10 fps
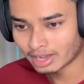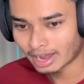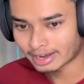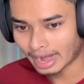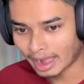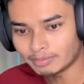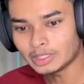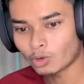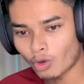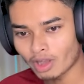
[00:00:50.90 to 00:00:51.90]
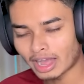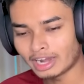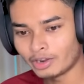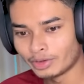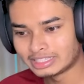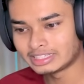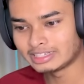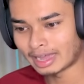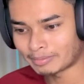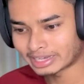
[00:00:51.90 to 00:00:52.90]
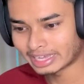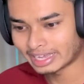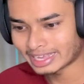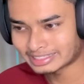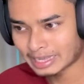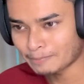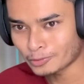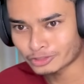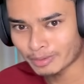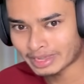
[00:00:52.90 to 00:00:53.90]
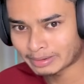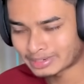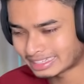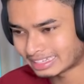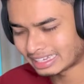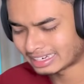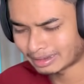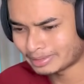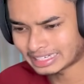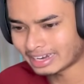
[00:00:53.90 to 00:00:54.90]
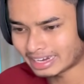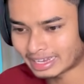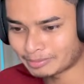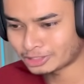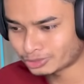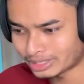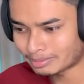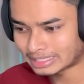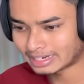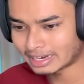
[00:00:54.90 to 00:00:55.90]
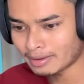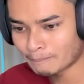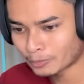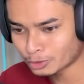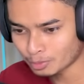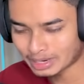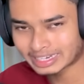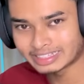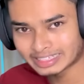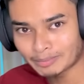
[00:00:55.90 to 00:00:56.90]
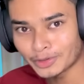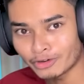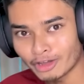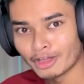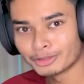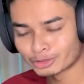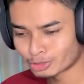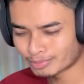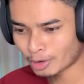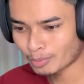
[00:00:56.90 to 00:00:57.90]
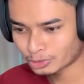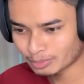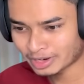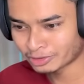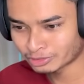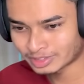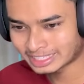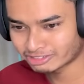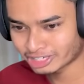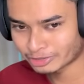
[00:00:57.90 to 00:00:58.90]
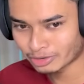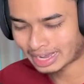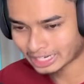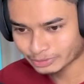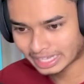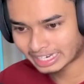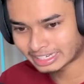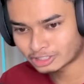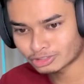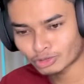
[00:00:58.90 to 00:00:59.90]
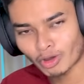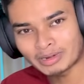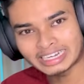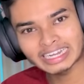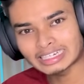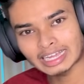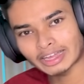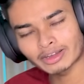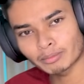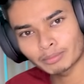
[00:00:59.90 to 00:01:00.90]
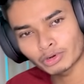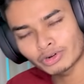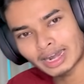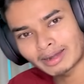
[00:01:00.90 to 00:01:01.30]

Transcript: আর আমি কঙ্কাল হয়েছি আমাকে এসকেপ করতে হবে গেমটা থেকে আমি জানি না গেমের স্টোরি আমি জানি না প্রথমবার খেলছি আমিও তো তোমরাও প্রথমবার হয়তো দেখছো কেউ কেউ আগেও দেখে নিয়েছো তো কমেন্টে এসে বললো না